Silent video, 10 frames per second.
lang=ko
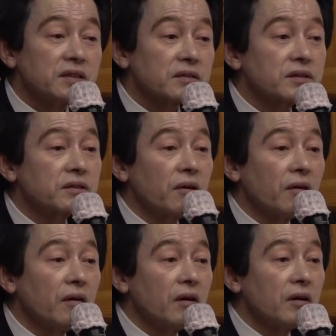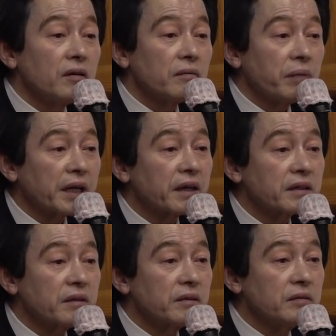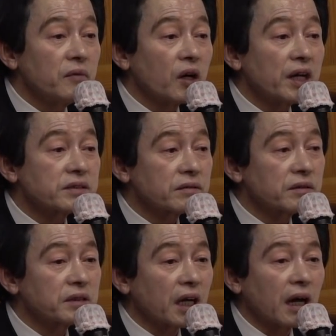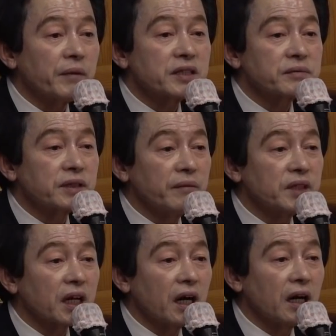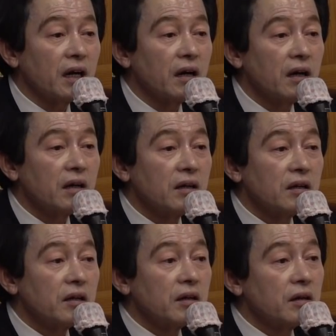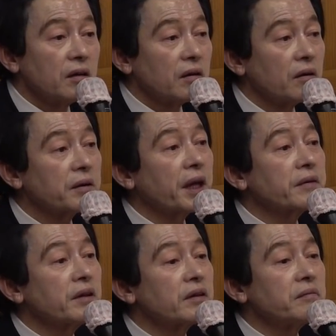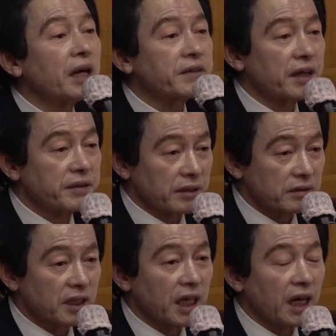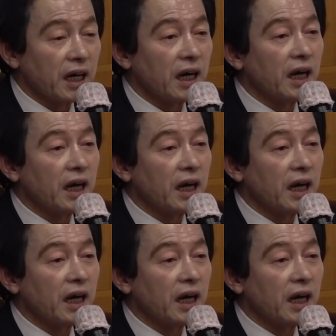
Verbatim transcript: 그리고 바랄 게 어, 뭐가 있어 그럴 때 가만히 있으면 됩니까? 안 됩니다. 호갱령을 만나야 되는 거야.